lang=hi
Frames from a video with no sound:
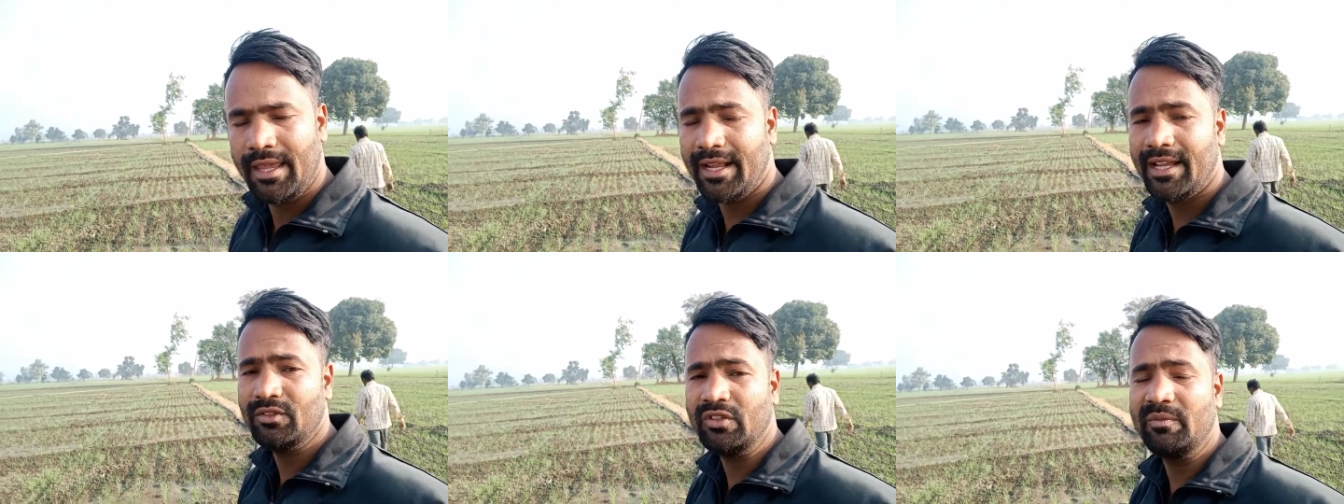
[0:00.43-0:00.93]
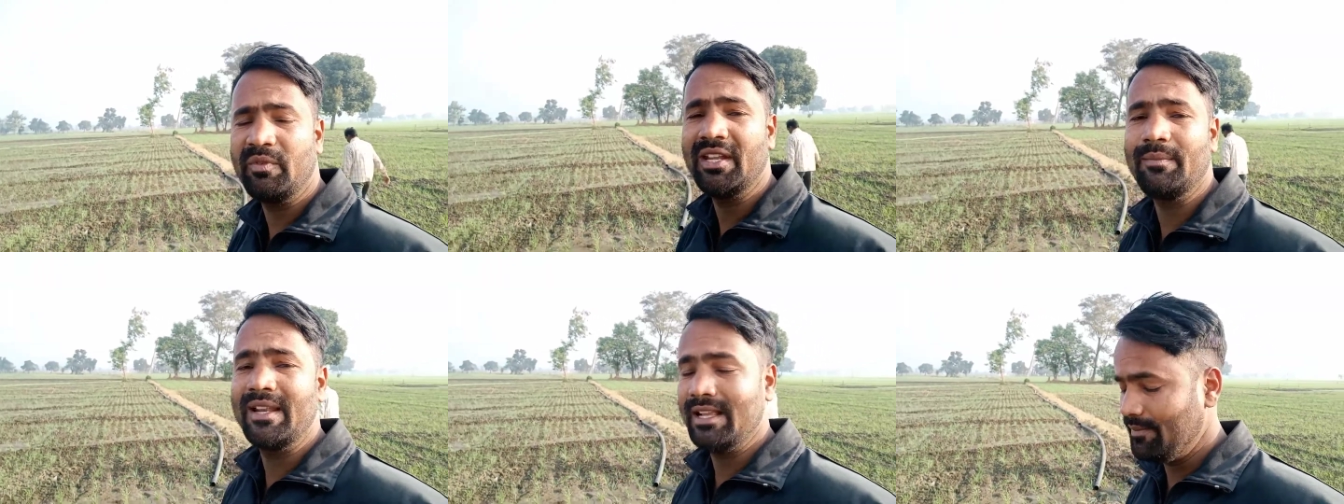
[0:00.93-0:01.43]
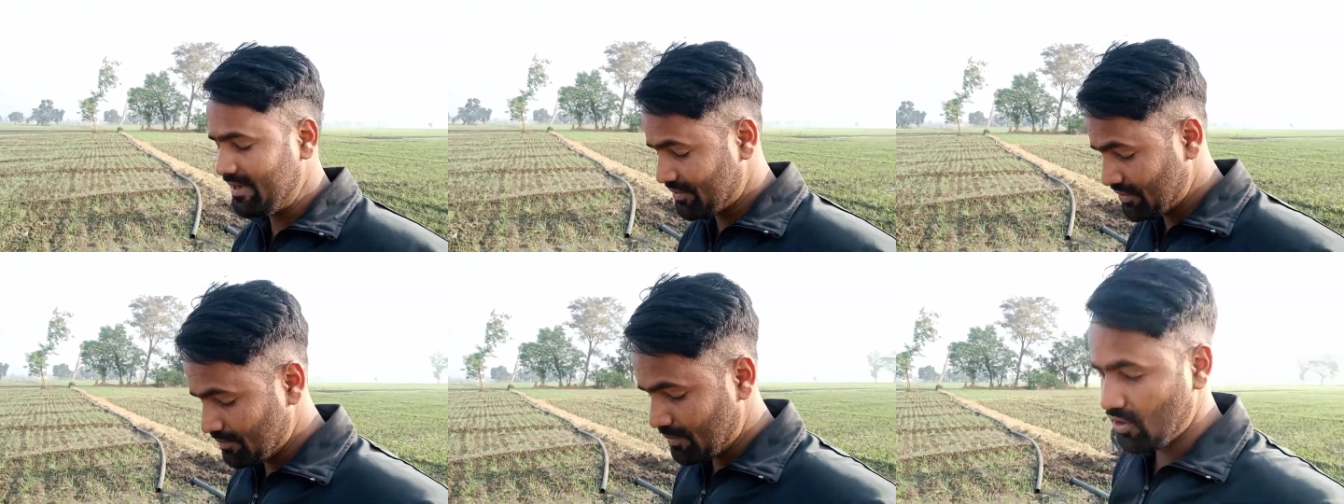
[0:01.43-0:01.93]
है गाइस गुड मॉर्निंग वेलकम
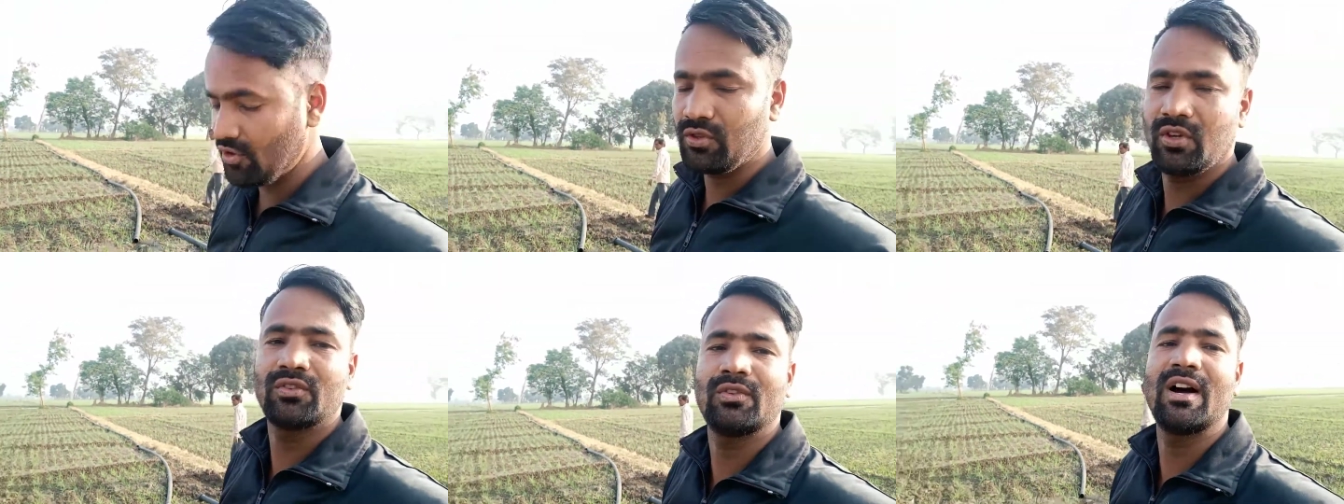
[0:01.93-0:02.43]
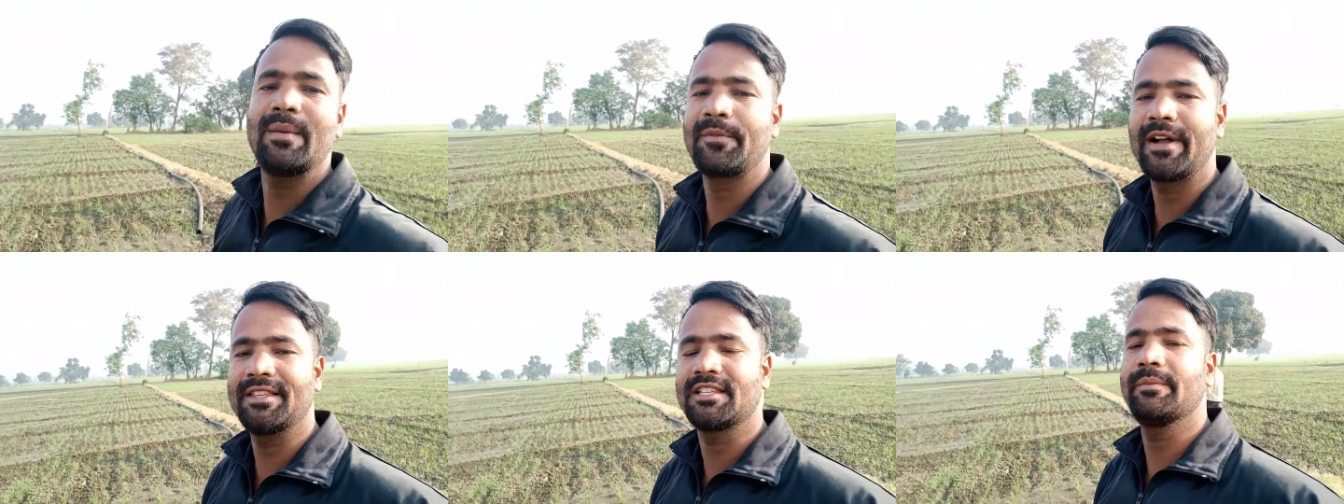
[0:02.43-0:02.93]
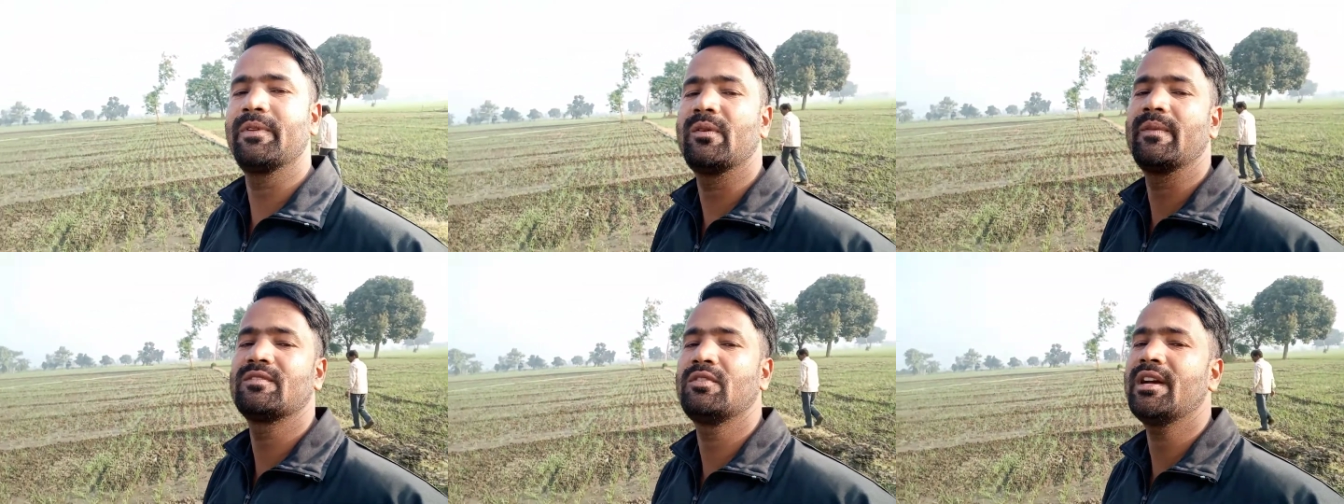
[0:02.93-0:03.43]
बैक टू डी ब्लॉग दोस्तों आपका आज के
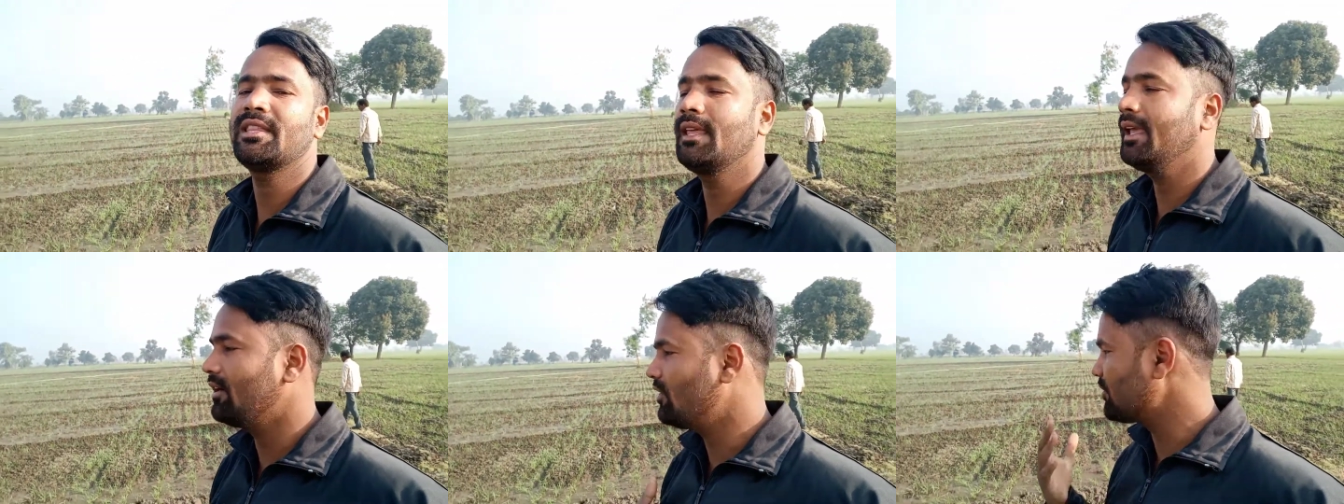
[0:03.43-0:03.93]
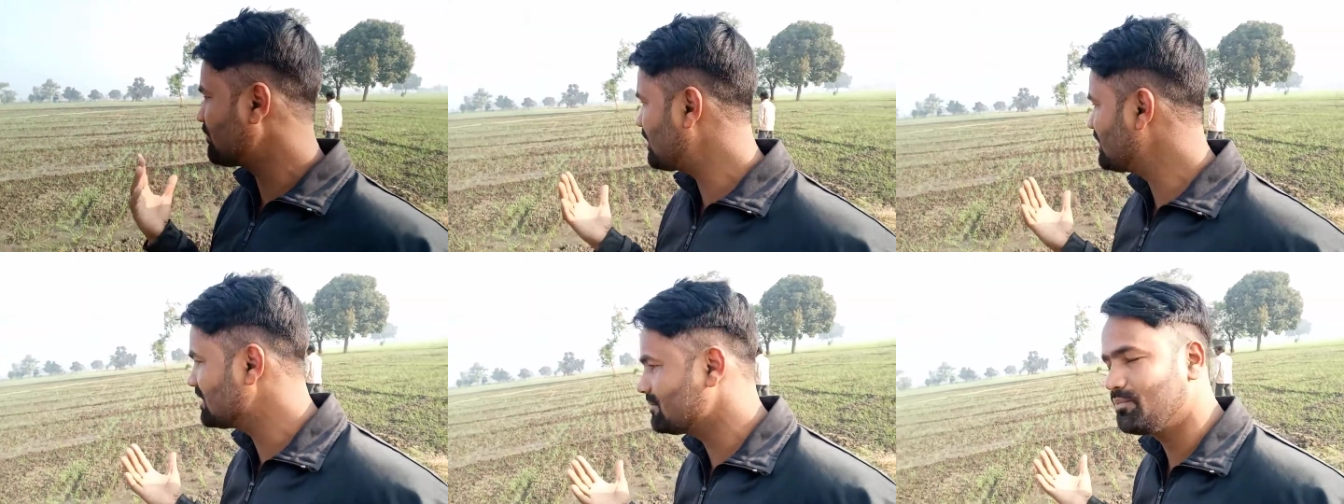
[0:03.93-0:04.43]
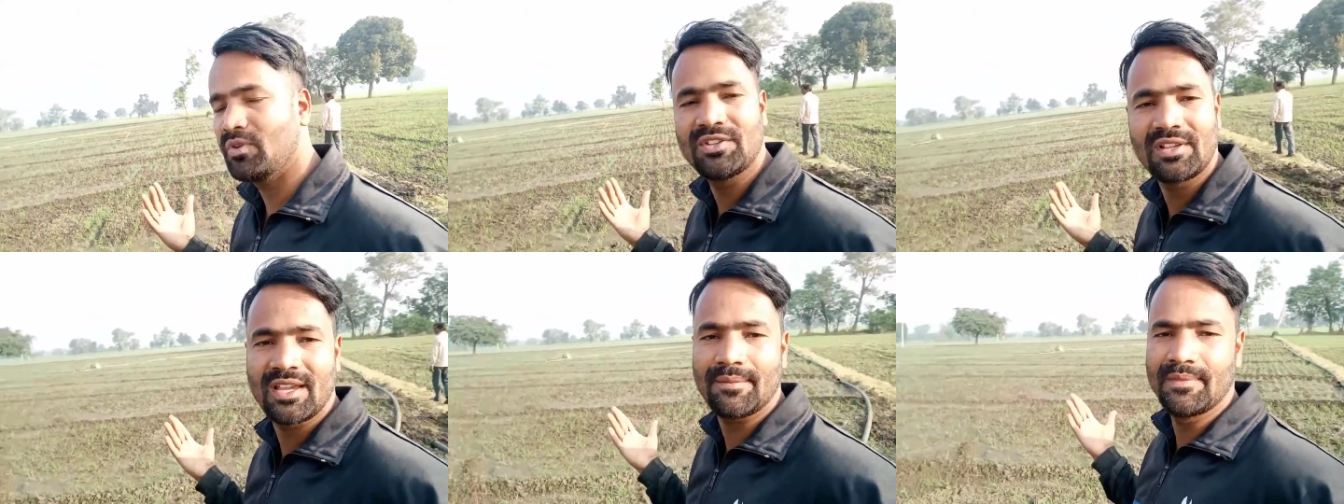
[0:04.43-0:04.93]
ब्लॉग में स्वागत है और फाइनली हम
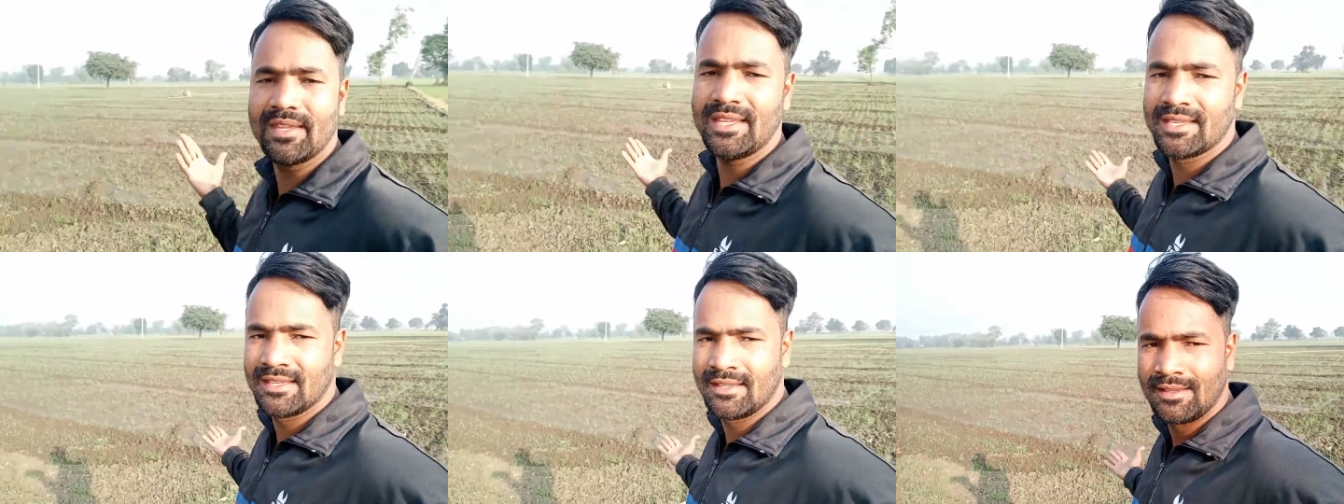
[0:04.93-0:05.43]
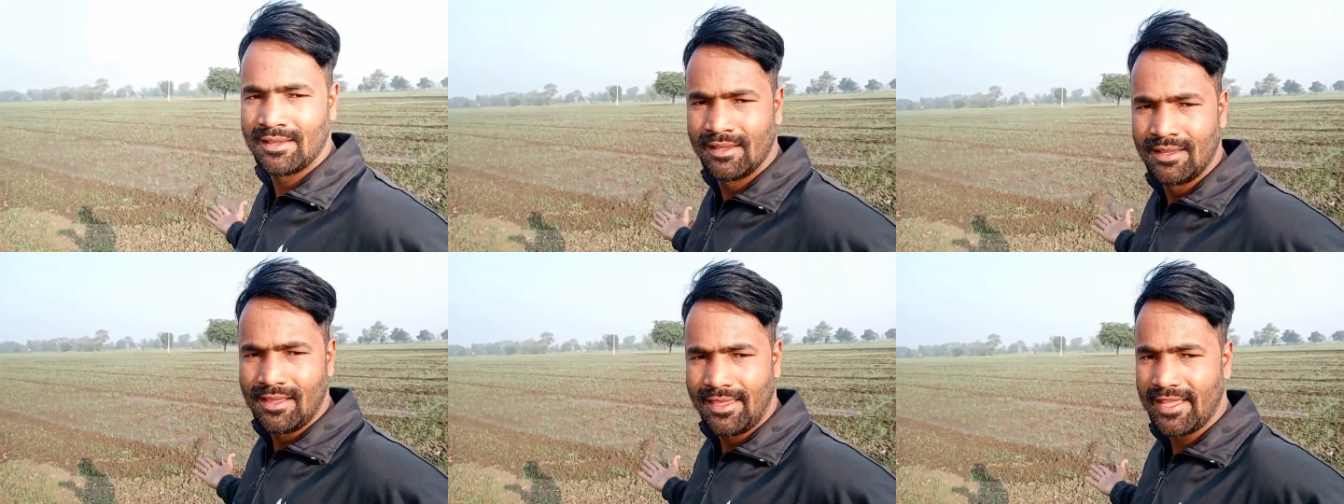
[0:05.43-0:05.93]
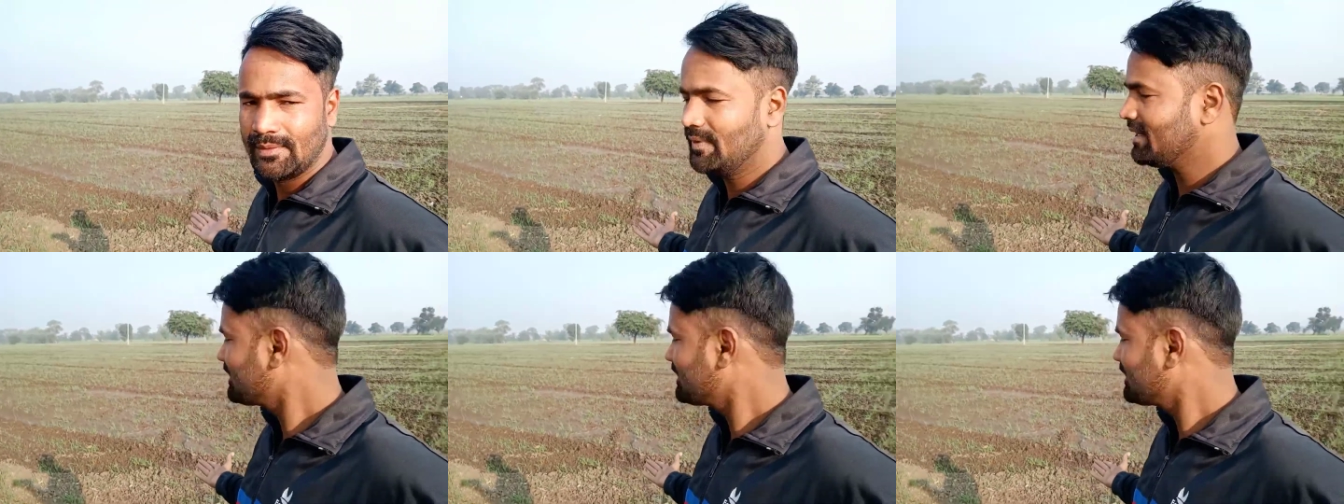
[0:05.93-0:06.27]
पहुंच गए हैं अपने खेत